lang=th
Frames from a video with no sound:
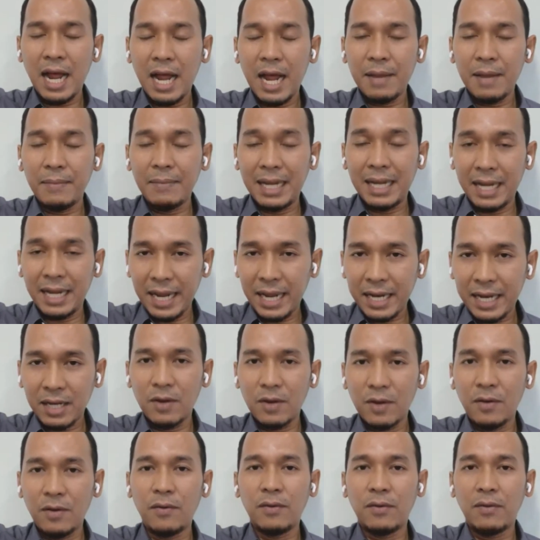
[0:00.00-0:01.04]
ให้มันเล็ก
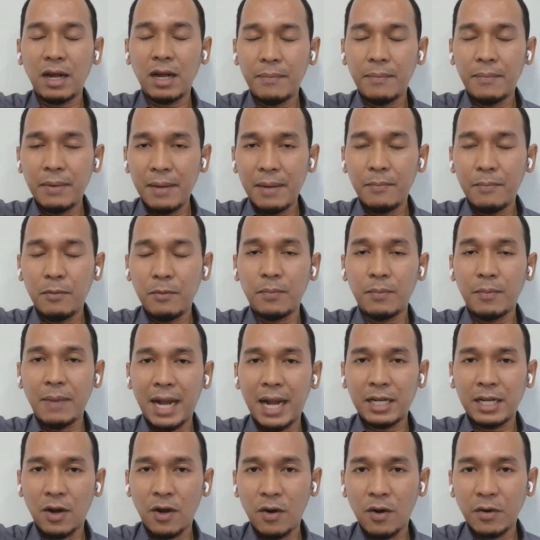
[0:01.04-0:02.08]
ลงแล้วก็เพิ่มบทบา
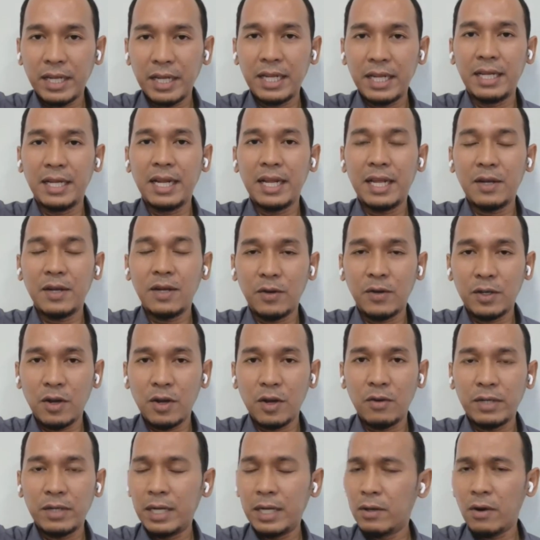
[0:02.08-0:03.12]
ทท้องถิ่น ให้คน
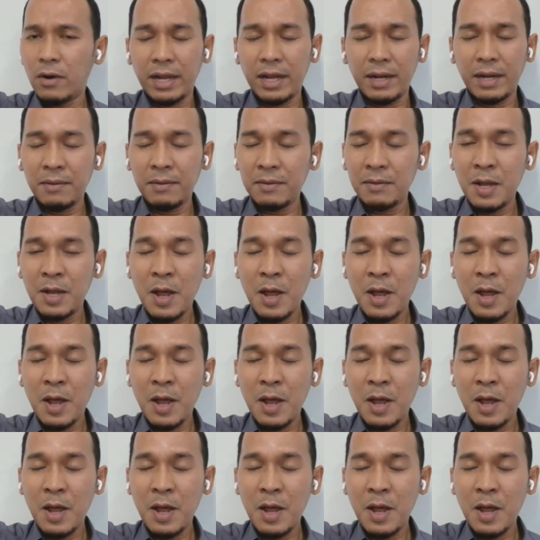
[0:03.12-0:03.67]
ท้องถิ่นเราเห็น